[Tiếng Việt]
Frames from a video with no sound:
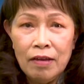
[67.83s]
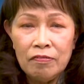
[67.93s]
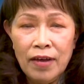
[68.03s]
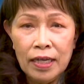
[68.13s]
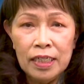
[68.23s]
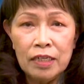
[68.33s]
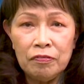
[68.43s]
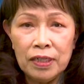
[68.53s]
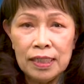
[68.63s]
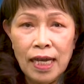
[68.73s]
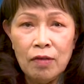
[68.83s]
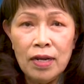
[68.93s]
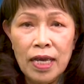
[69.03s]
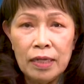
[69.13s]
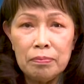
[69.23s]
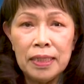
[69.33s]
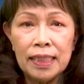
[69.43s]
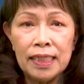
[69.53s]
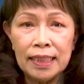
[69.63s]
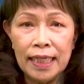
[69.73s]
và đưa Phật giáo lên mức
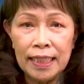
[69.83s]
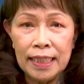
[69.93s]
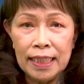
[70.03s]
cực thịnh.